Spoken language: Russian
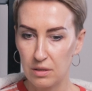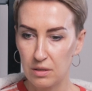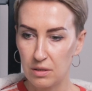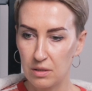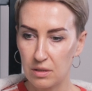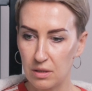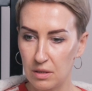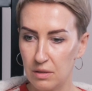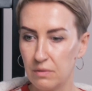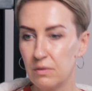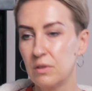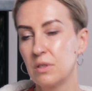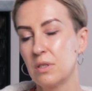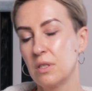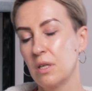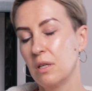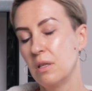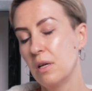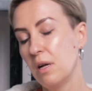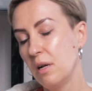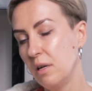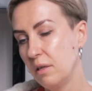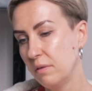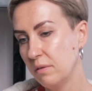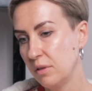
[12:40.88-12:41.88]
с
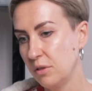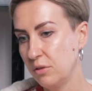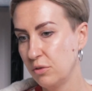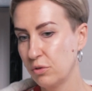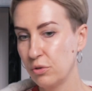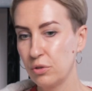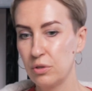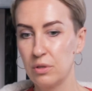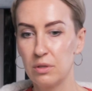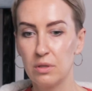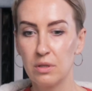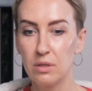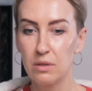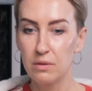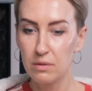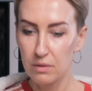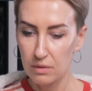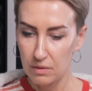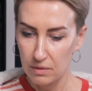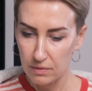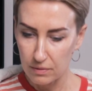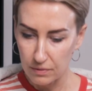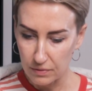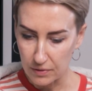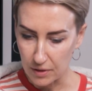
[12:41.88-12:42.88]
конвенциональной войной
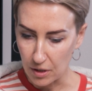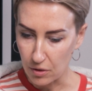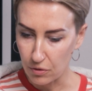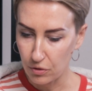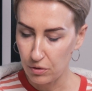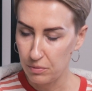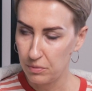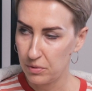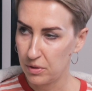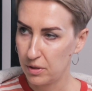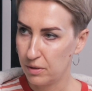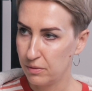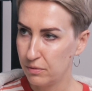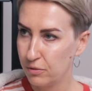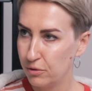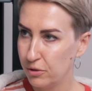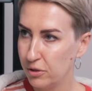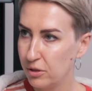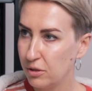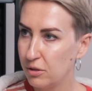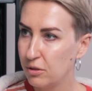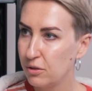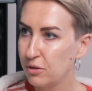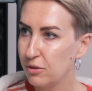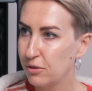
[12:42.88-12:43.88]
Второй
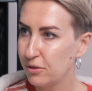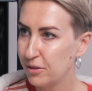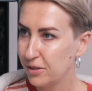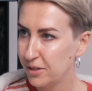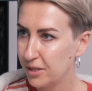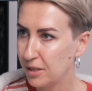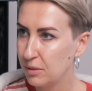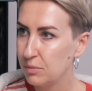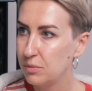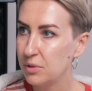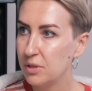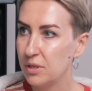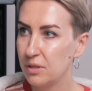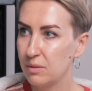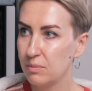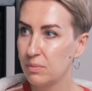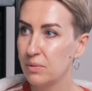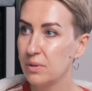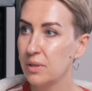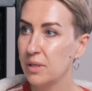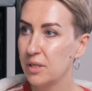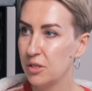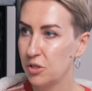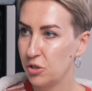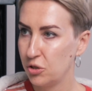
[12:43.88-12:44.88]
мировой, но на самом деле
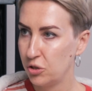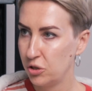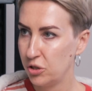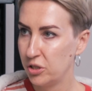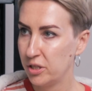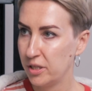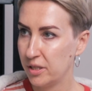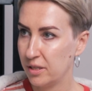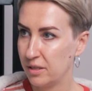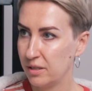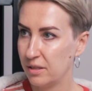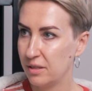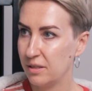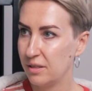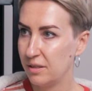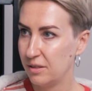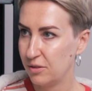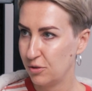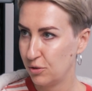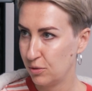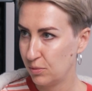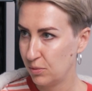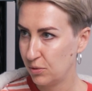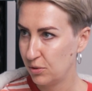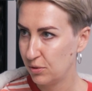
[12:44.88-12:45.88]
была Чечня. И,
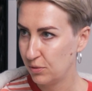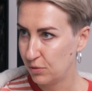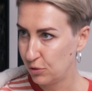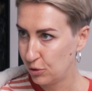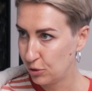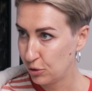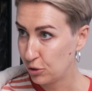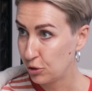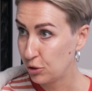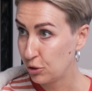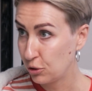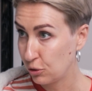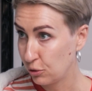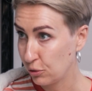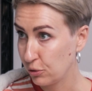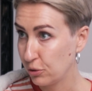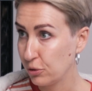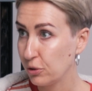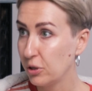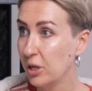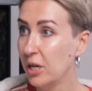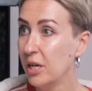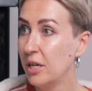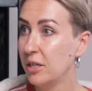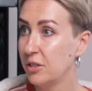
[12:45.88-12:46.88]
собственно, все,
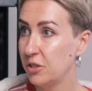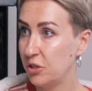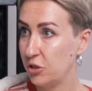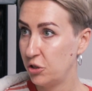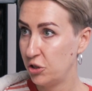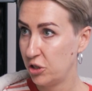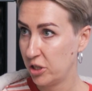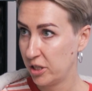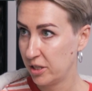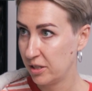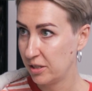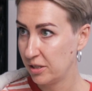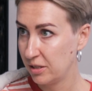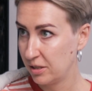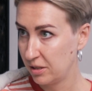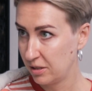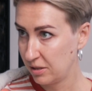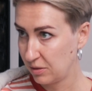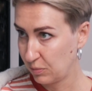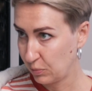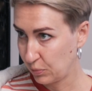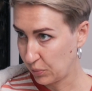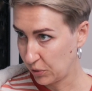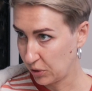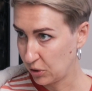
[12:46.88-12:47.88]
что
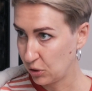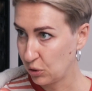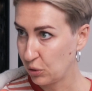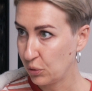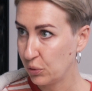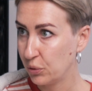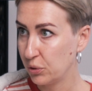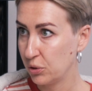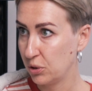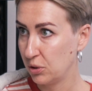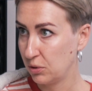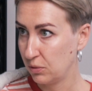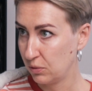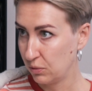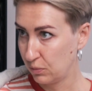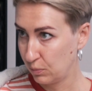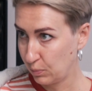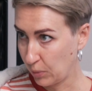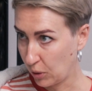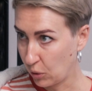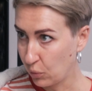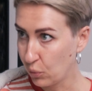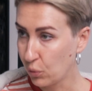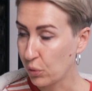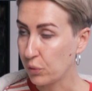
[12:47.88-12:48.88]
сейчас происходит
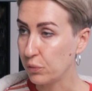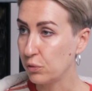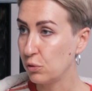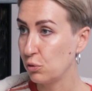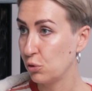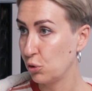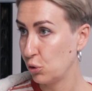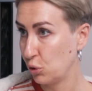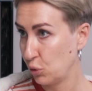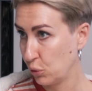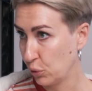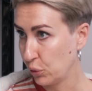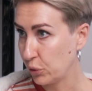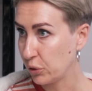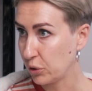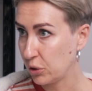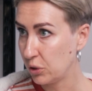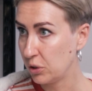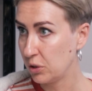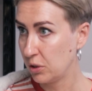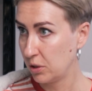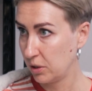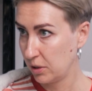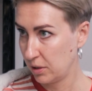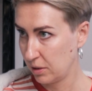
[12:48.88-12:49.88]
по уровню
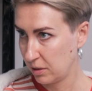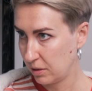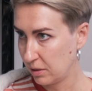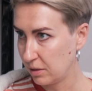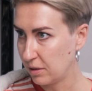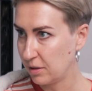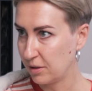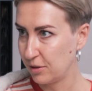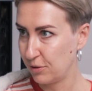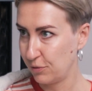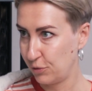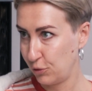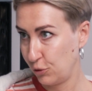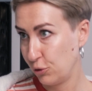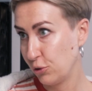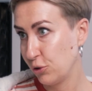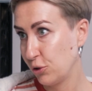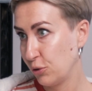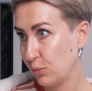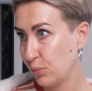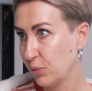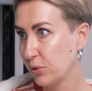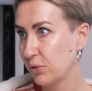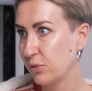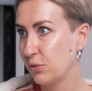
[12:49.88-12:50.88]
жестокости, это все
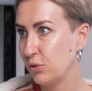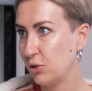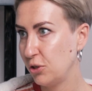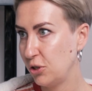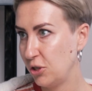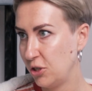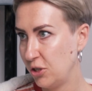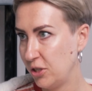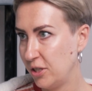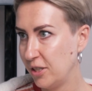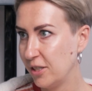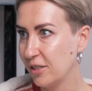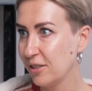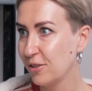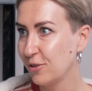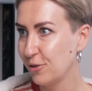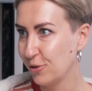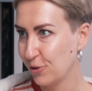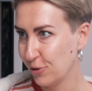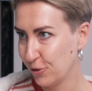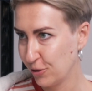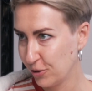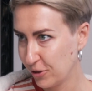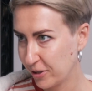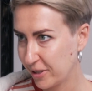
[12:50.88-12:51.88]
же было в Чечне,
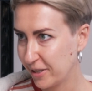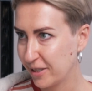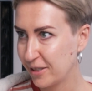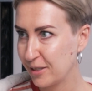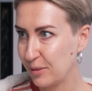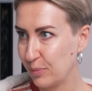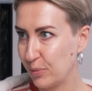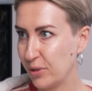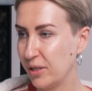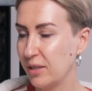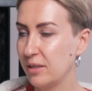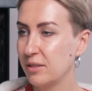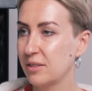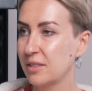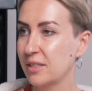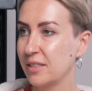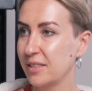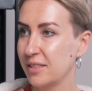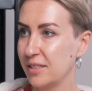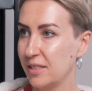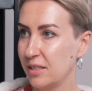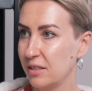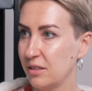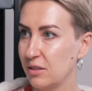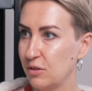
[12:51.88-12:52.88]
но, как ты правильно
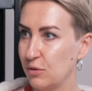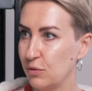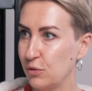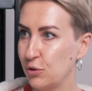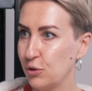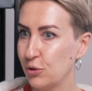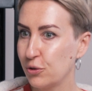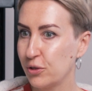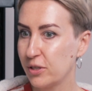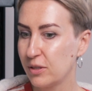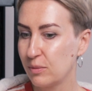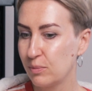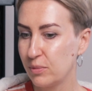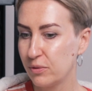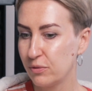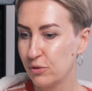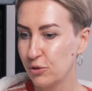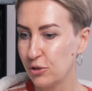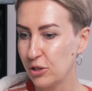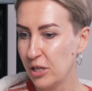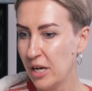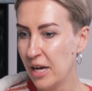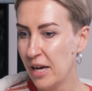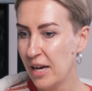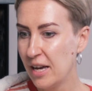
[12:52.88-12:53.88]
сказал, это все как бы вот